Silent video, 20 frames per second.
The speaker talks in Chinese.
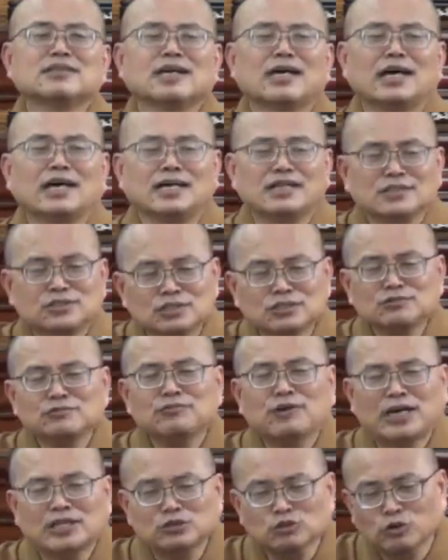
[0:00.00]
啊，就是
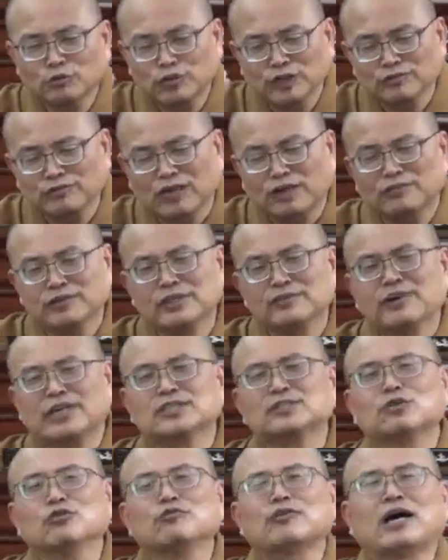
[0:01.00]
法说非法，非法
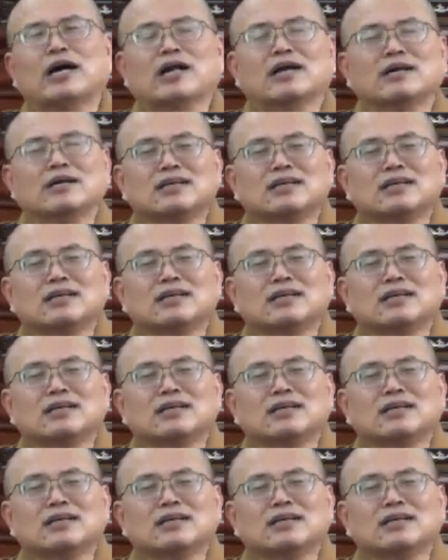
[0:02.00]
说法。